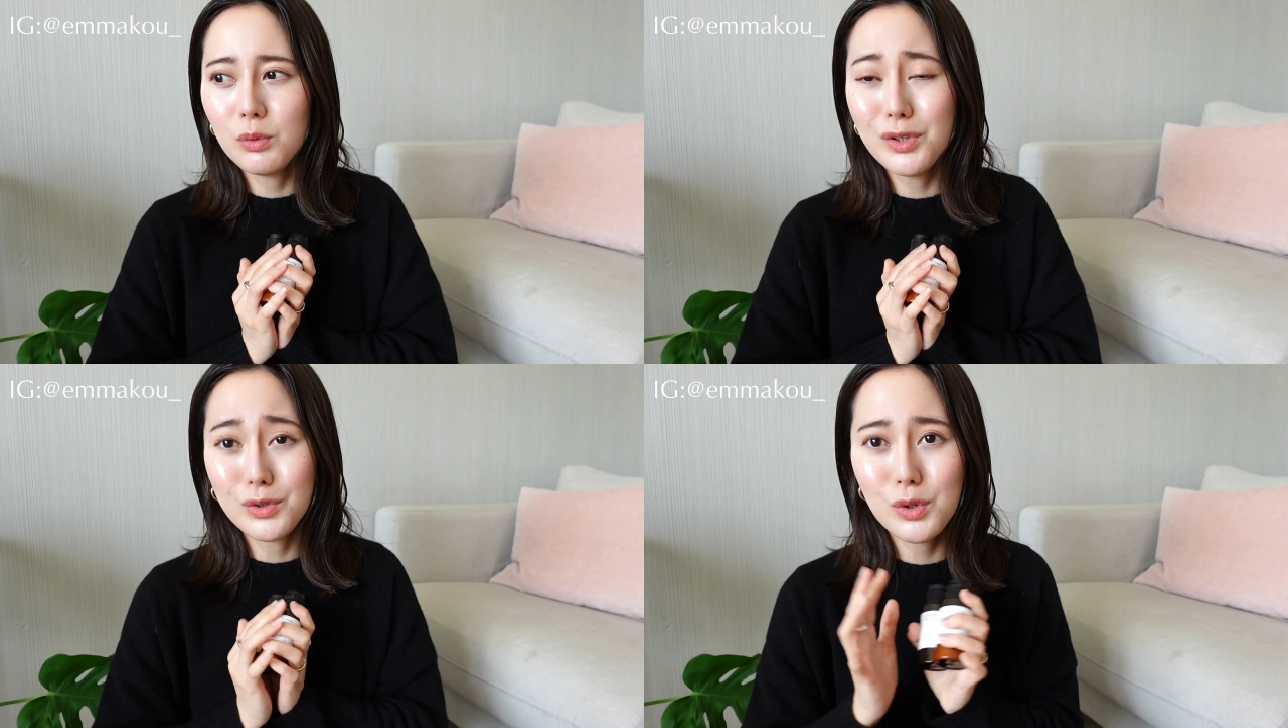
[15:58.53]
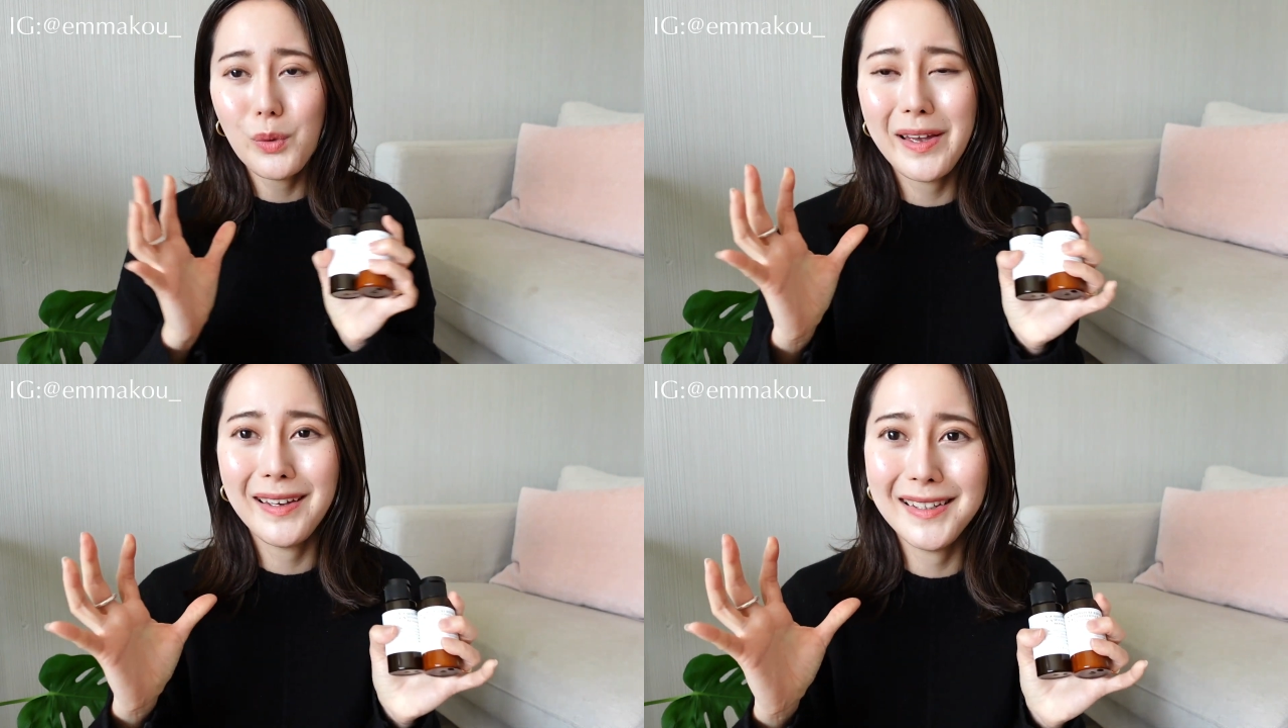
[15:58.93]
我有时候
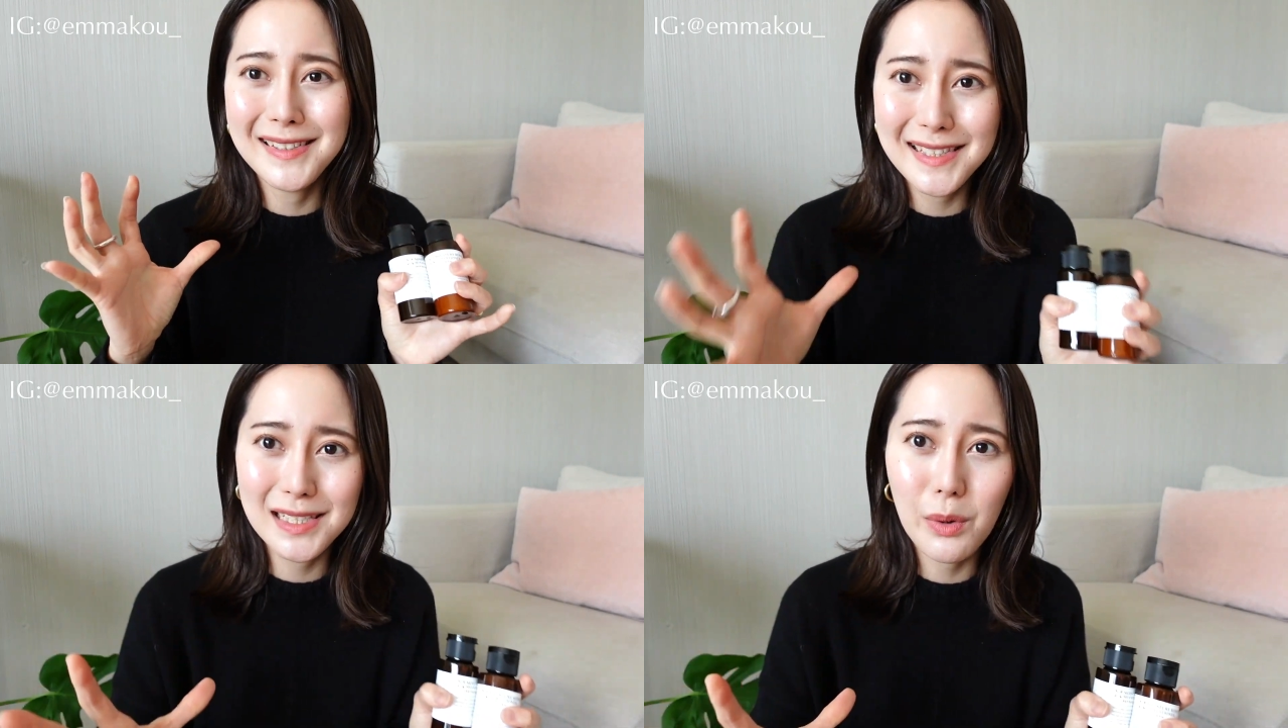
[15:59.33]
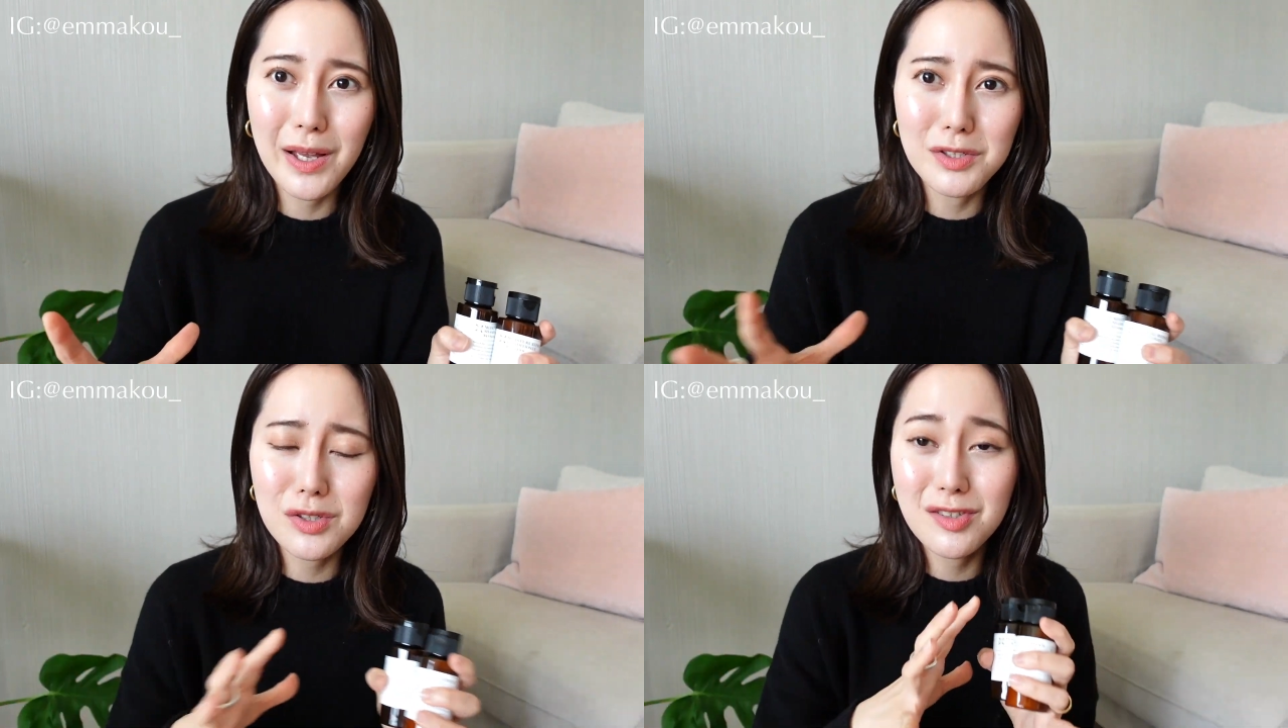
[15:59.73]
会很喜
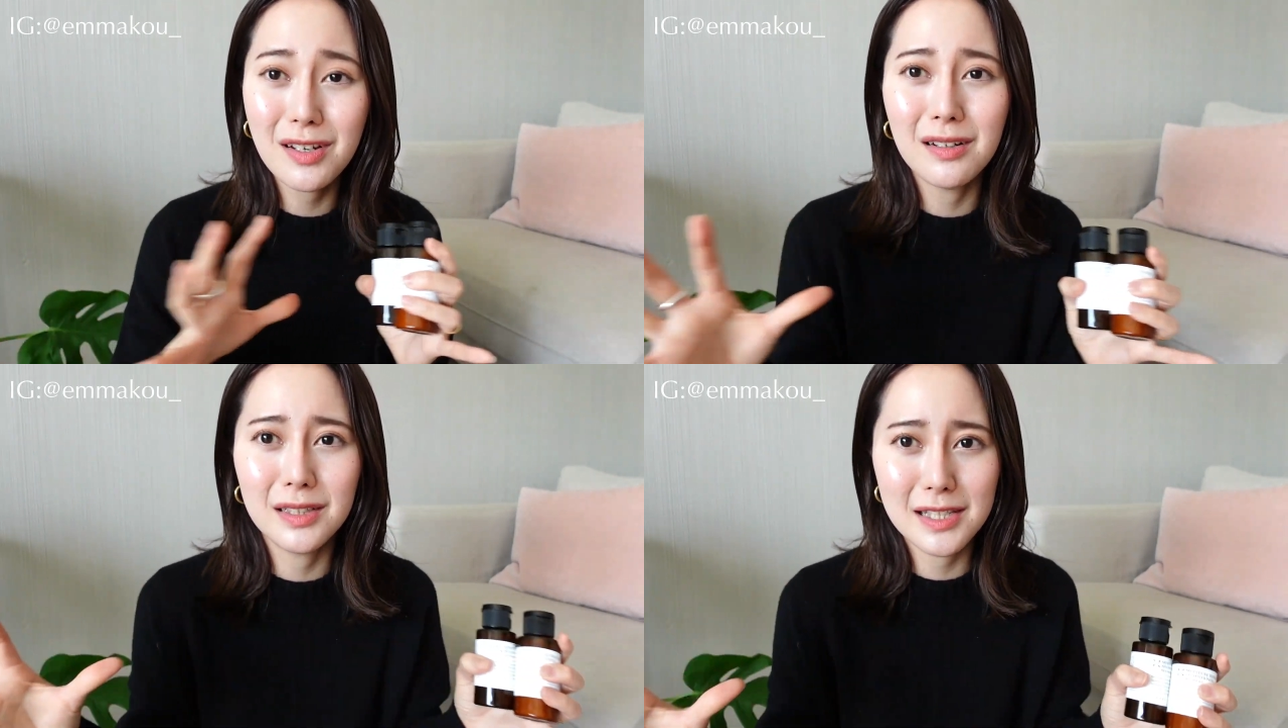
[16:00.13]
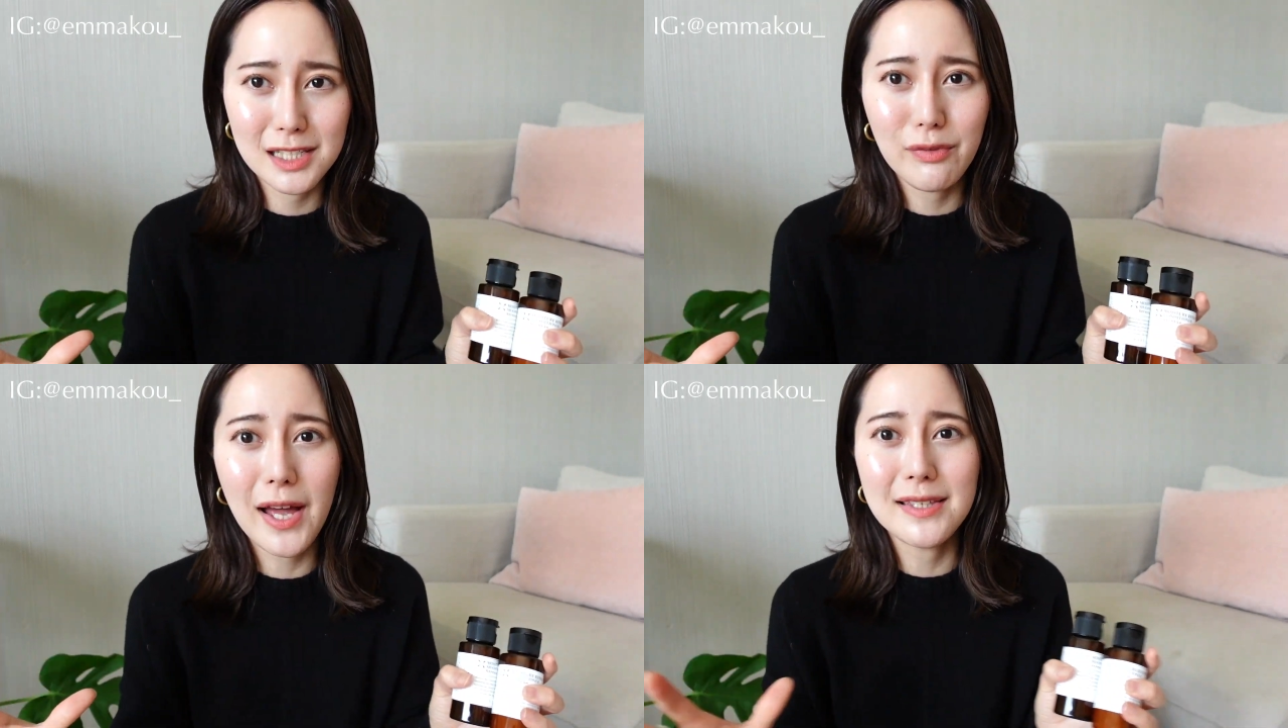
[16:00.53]
欢试任何的
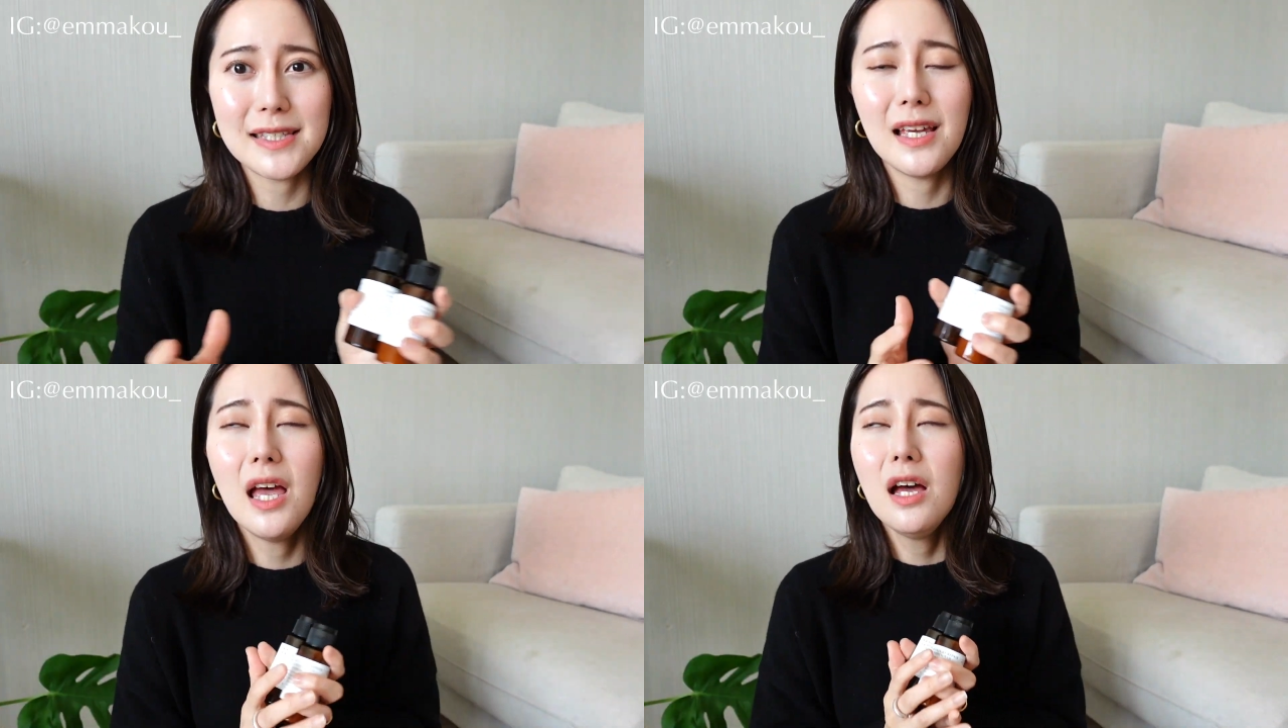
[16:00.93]
洗发精，